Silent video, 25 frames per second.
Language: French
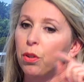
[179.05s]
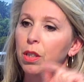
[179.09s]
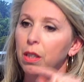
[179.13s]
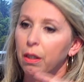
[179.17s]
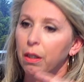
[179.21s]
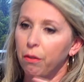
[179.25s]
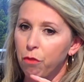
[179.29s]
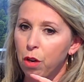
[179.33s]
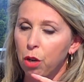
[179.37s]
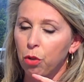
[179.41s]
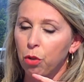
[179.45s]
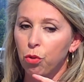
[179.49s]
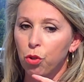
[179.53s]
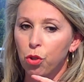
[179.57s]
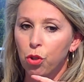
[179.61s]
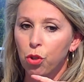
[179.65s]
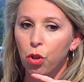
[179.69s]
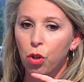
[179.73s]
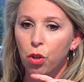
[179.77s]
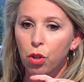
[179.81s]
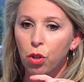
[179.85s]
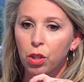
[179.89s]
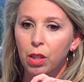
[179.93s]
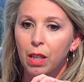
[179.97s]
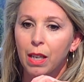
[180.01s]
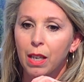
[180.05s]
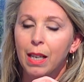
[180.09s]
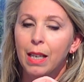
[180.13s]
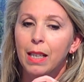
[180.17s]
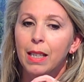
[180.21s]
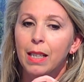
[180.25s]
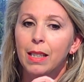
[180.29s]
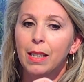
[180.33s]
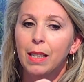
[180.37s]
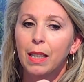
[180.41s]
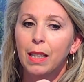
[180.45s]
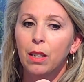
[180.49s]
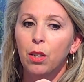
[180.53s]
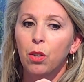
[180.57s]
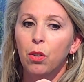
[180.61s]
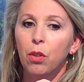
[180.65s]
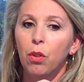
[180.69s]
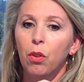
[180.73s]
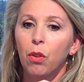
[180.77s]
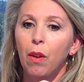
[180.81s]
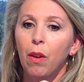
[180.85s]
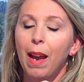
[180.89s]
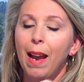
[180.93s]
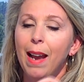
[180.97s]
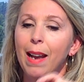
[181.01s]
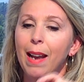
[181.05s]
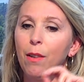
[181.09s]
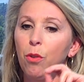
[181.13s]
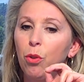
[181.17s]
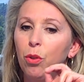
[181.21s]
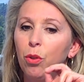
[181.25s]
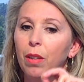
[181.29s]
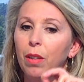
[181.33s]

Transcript: savoir une chose, c'est qu'elle ne